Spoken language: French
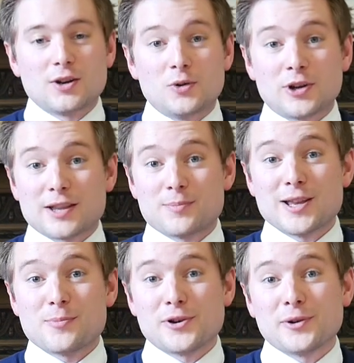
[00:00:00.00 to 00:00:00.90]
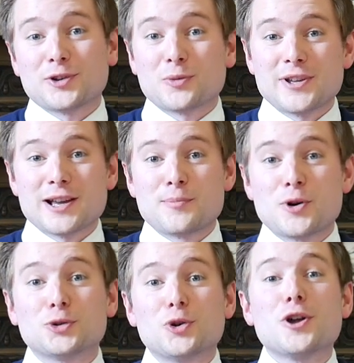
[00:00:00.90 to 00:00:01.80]
Le 4 mai, Napoléon est emmené à
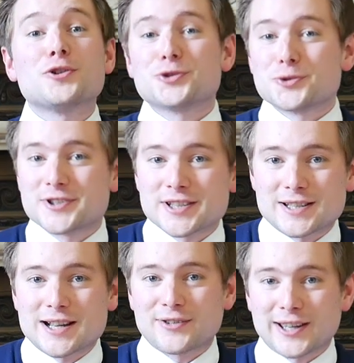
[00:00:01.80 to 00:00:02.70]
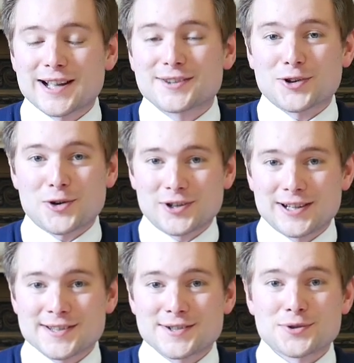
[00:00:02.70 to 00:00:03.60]
bord de et de la frégate
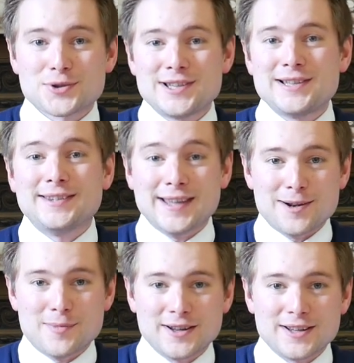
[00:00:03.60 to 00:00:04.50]
anglaise, sur l'île d'Elbe.